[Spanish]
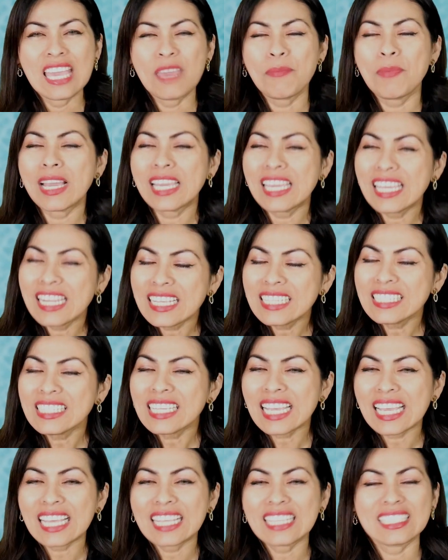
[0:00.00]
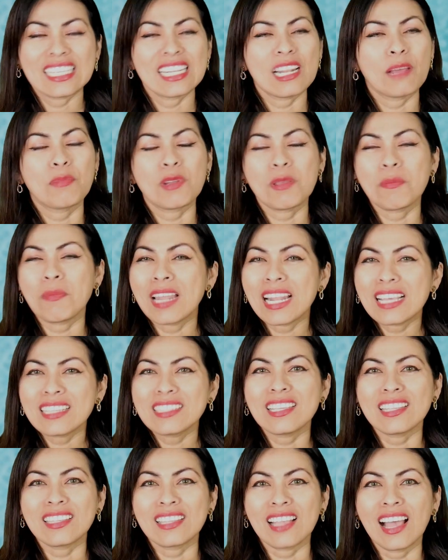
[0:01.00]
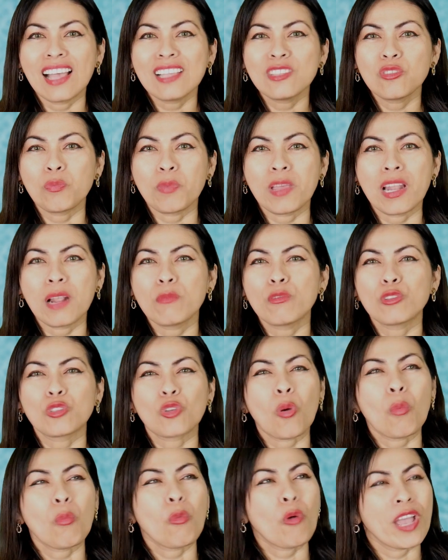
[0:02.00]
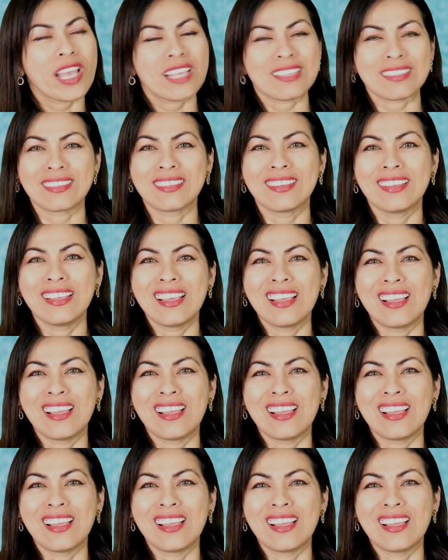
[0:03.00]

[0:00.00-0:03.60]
Imagínense que desde la primera cita supiéramos cómo es.